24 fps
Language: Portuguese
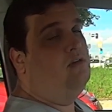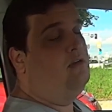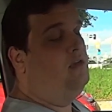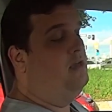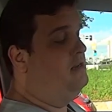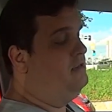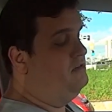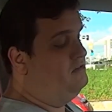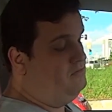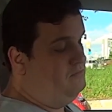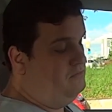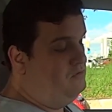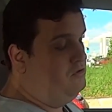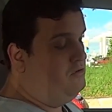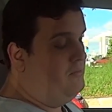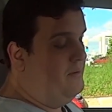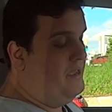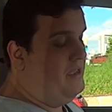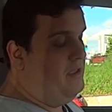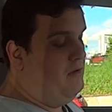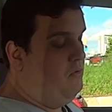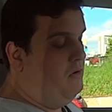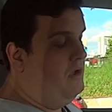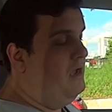Eles, tudo
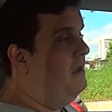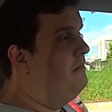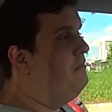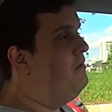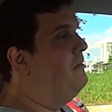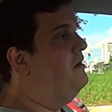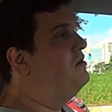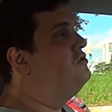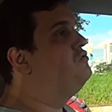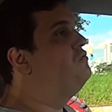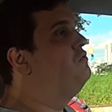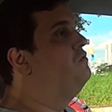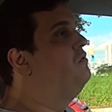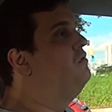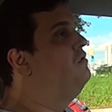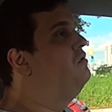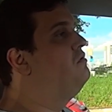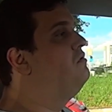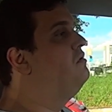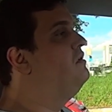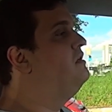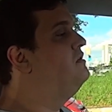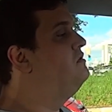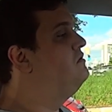bem, o câmbio é mais
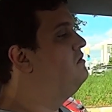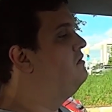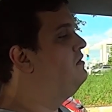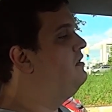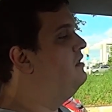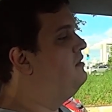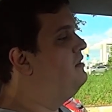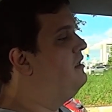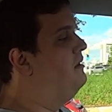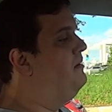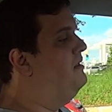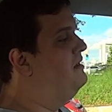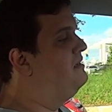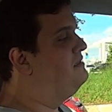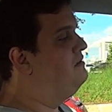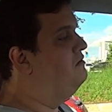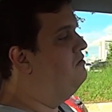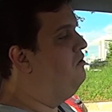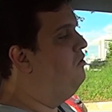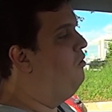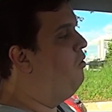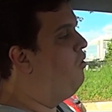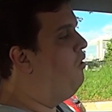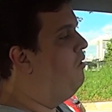curto e isso termina
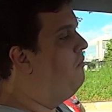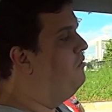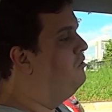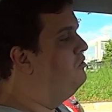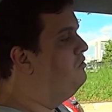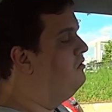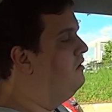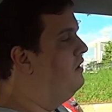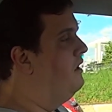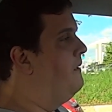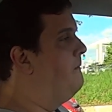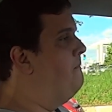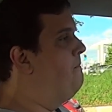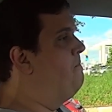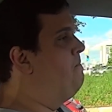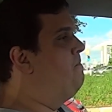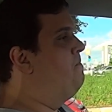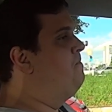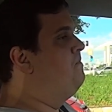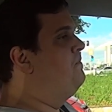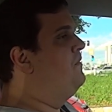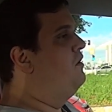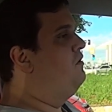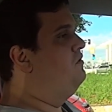sendo incômodo
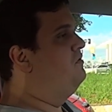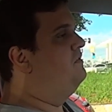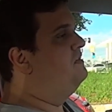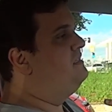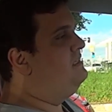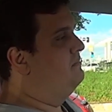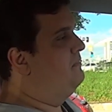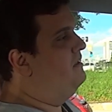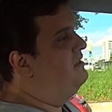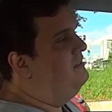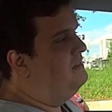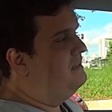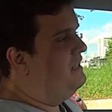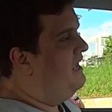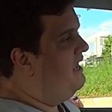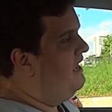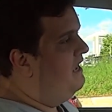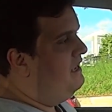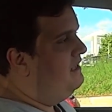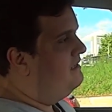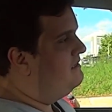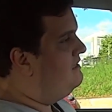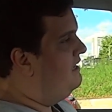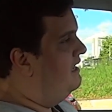quando você
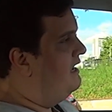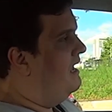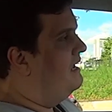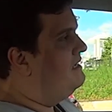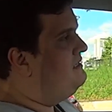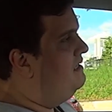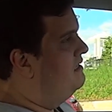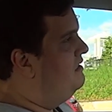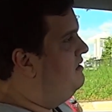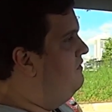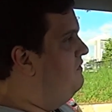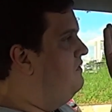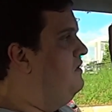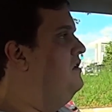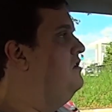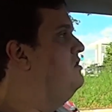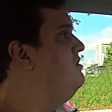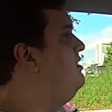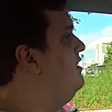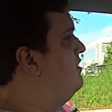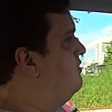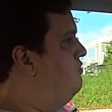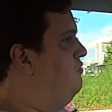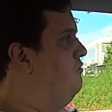mantém, sei lá,
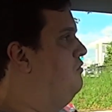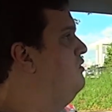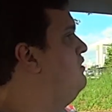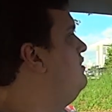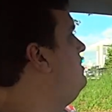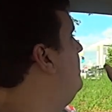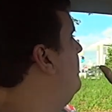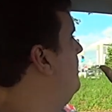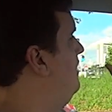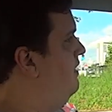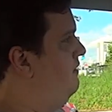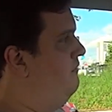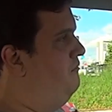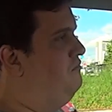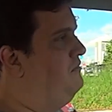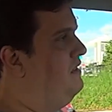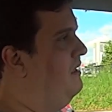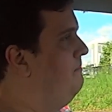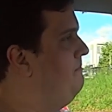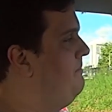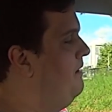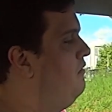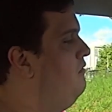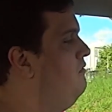120 na Dutra um
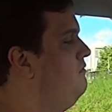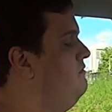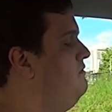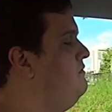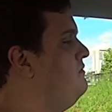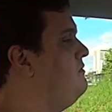tempão.